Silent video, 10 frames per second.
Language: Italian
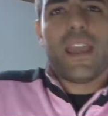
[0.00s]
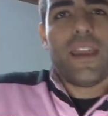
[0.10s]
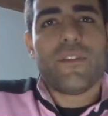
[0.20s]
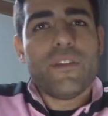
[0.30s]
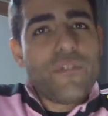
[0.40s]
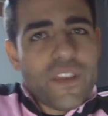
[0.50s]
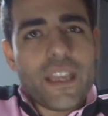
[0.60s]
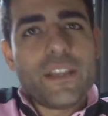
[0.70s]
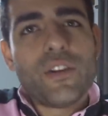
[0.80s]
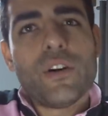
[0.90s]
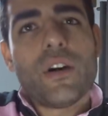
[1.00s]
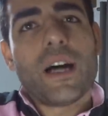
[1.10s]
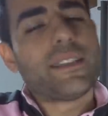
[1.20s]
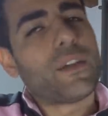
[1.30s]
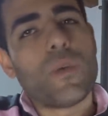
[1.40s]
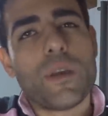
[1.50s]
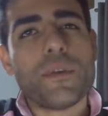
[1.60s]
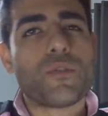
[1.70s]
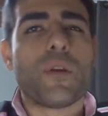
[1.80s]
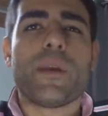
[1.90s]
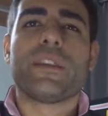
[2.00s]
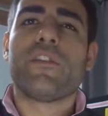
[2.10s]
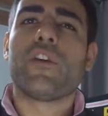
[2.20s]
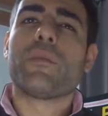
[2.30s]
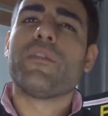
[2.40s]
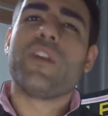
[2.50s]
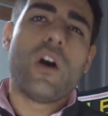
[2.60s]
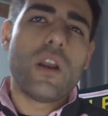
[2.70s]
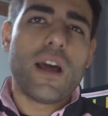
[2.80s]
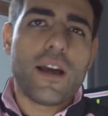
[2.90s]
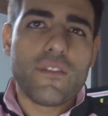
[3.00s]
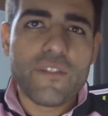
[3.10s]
e vi invito a seguirmi sulla piattaforma Viola,